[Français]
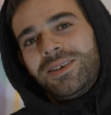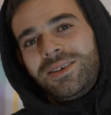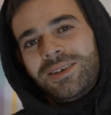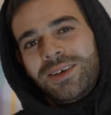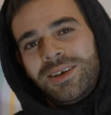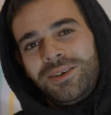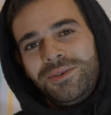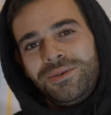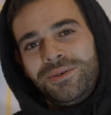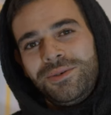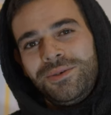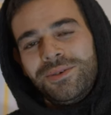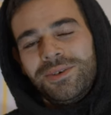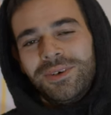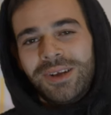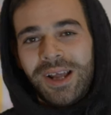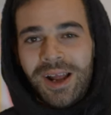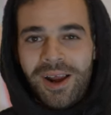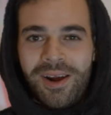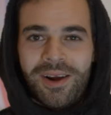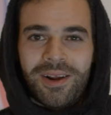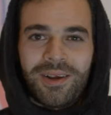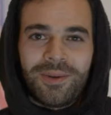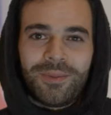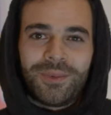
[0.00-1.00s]
Salut,
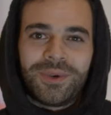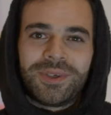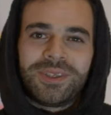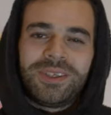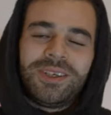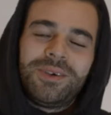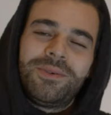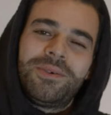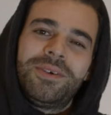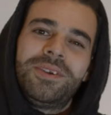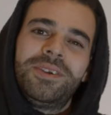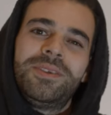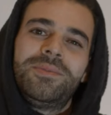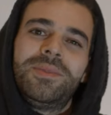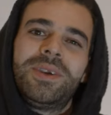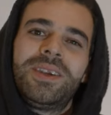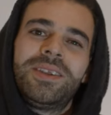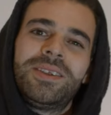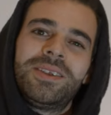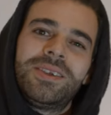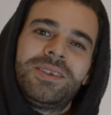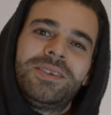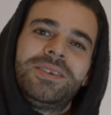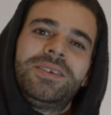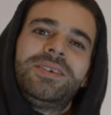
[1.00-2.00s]
moi c'est Walid
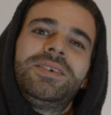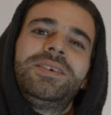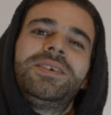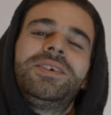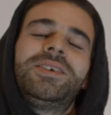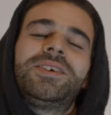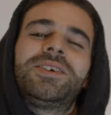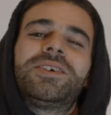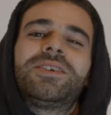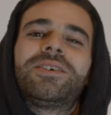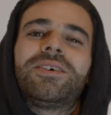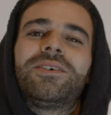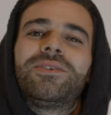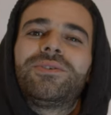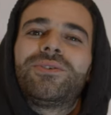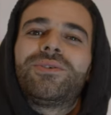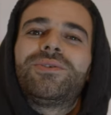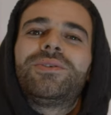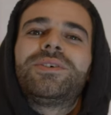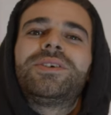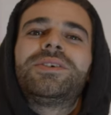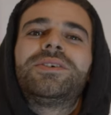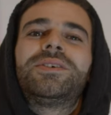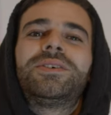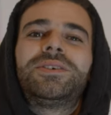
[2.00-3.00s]
Mekneni, j'ai
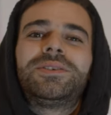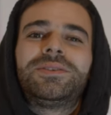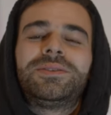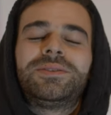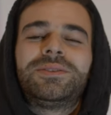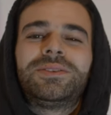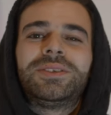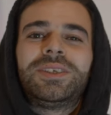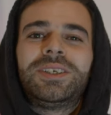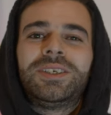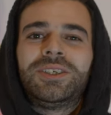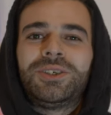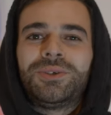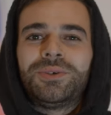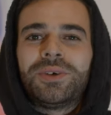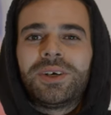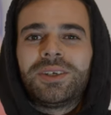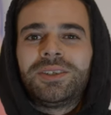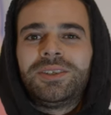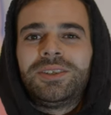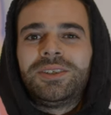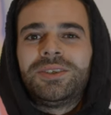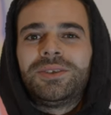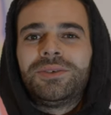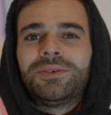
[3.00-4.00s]
33 ans et je suis
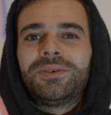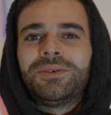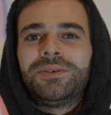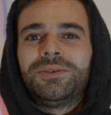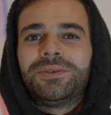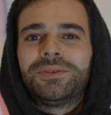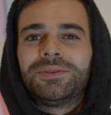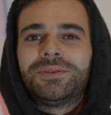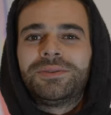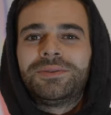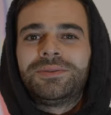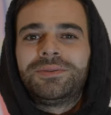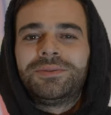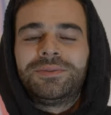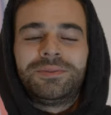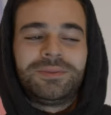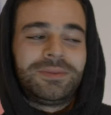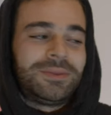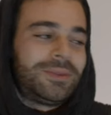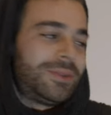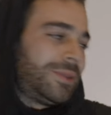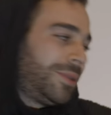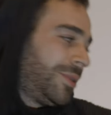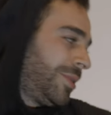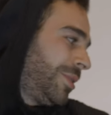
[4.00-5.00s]
artiste sur Lyon.
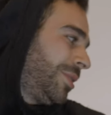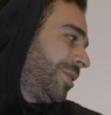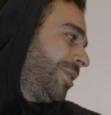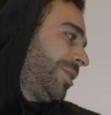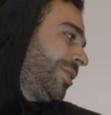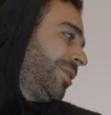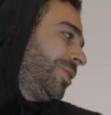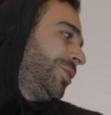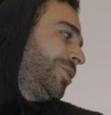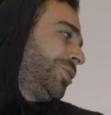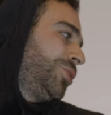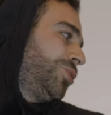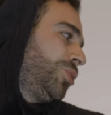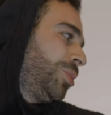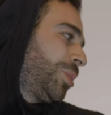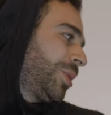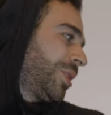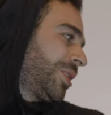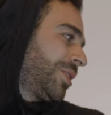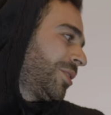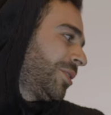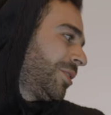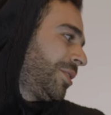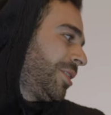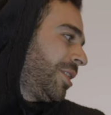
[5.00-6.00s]
Je vous
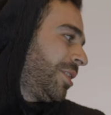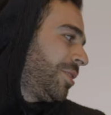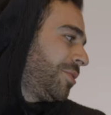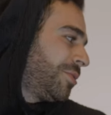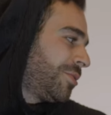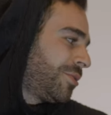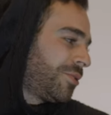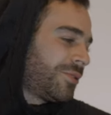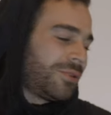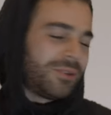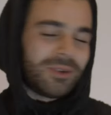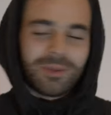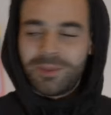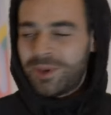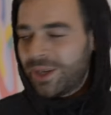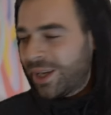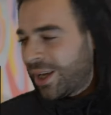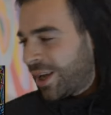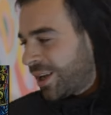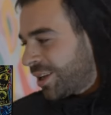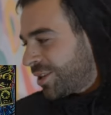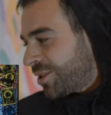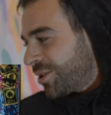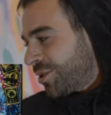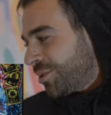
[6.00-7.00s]
présente quelques-unes de mes
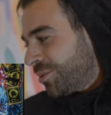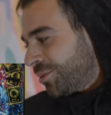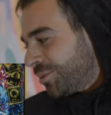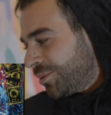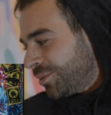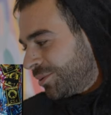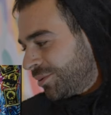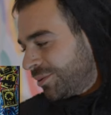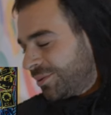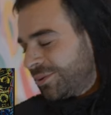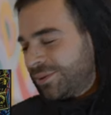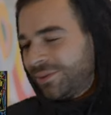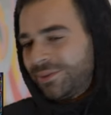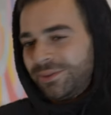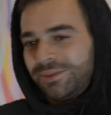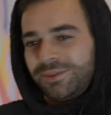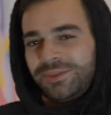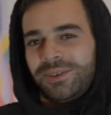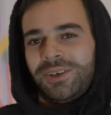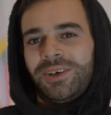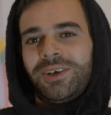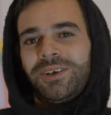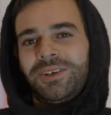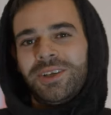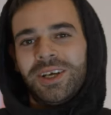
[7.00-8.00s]
créations
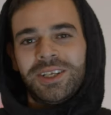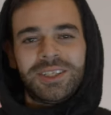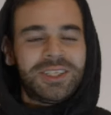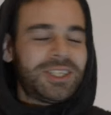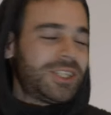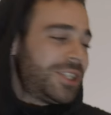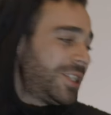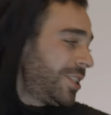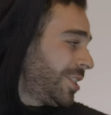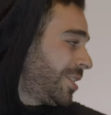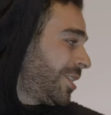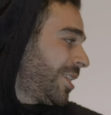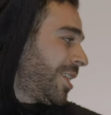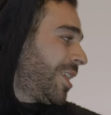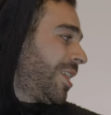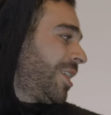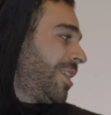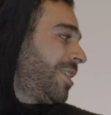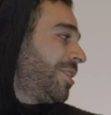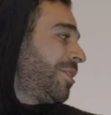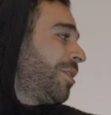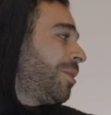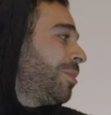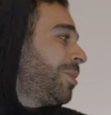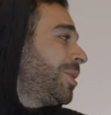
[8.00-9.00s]
en art
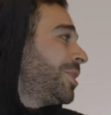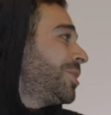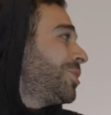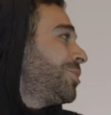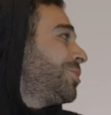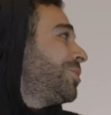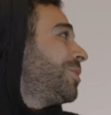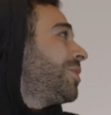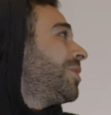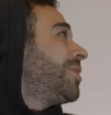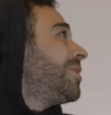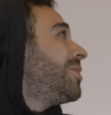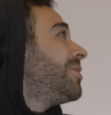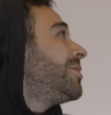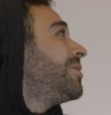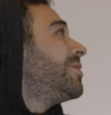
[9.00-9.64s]
digital et en peinture.